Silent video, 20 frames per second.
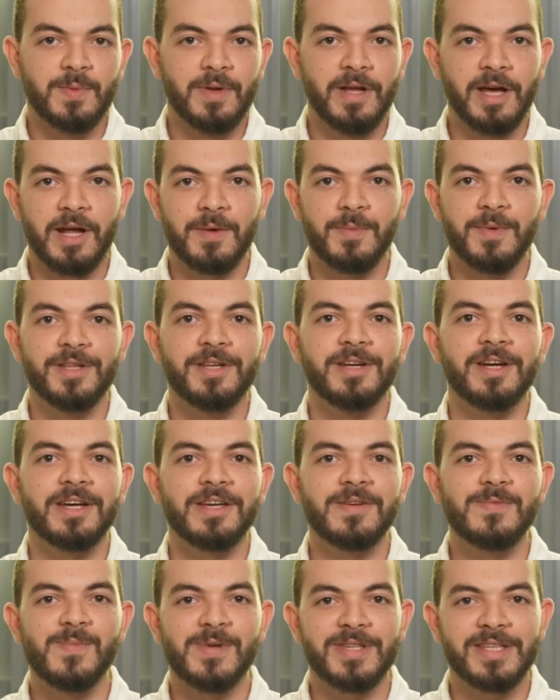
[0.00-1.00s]
بسم الله الرحمن
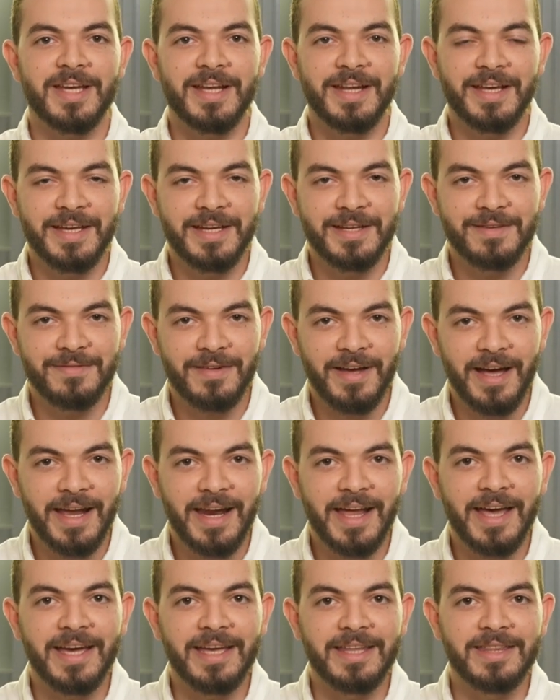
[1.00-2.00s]
الرحيم مساء الخير في
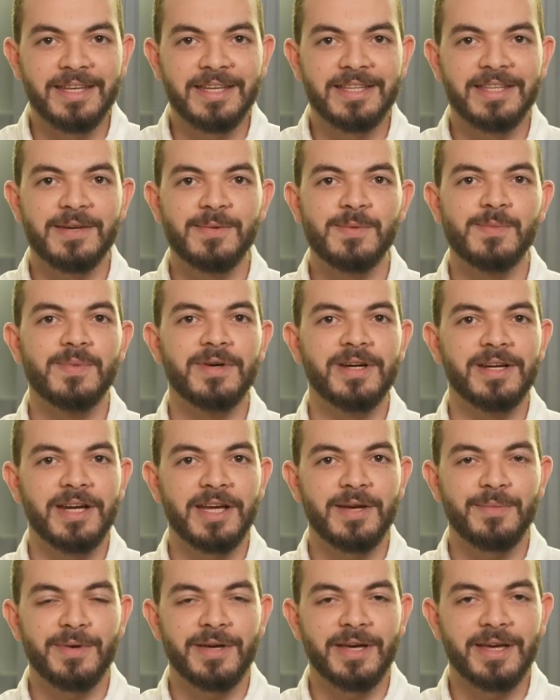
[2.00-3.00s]
حلقة جديدة من
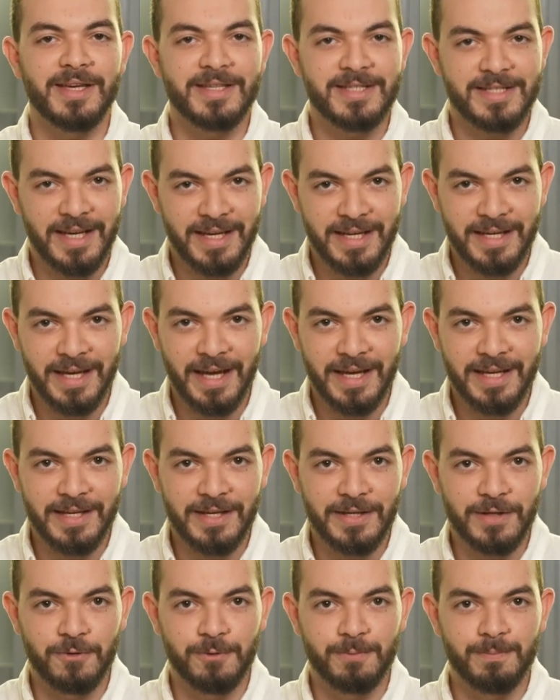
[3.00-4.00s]
برنامج زي
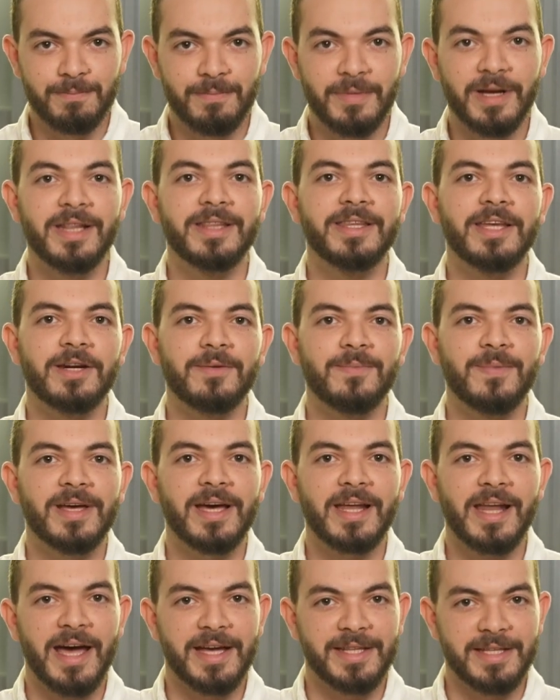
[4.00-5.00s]
أي يوم
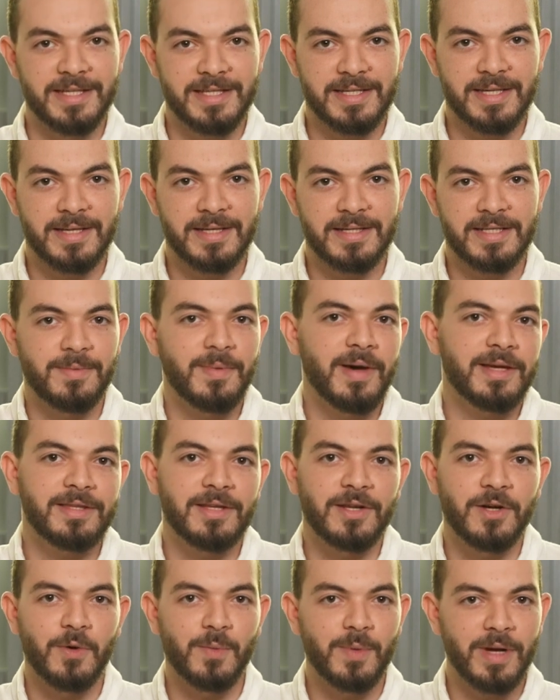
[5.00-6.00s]
التربية الحديثة سمعت
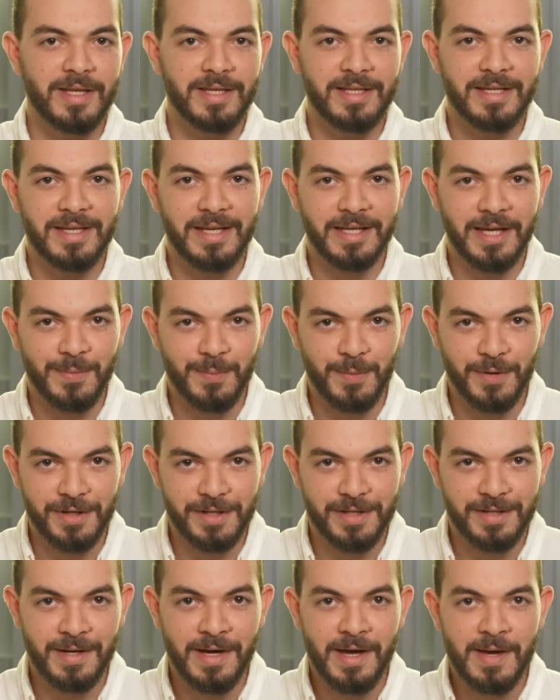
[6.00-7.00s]
الجملة دي كم
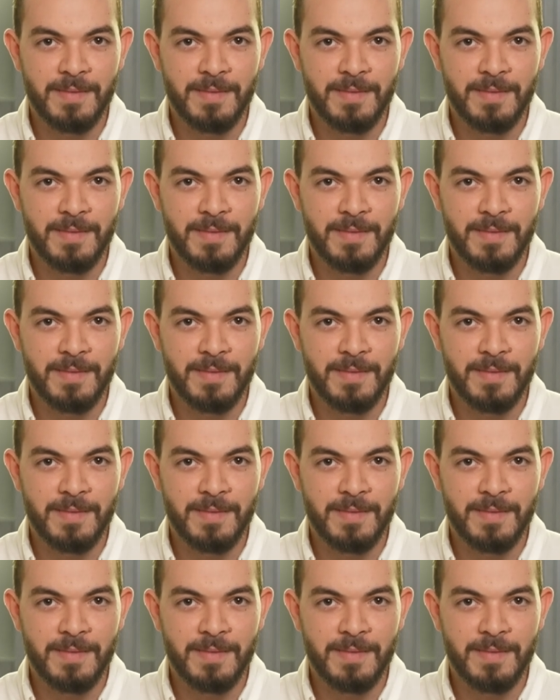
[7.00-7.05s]
مرة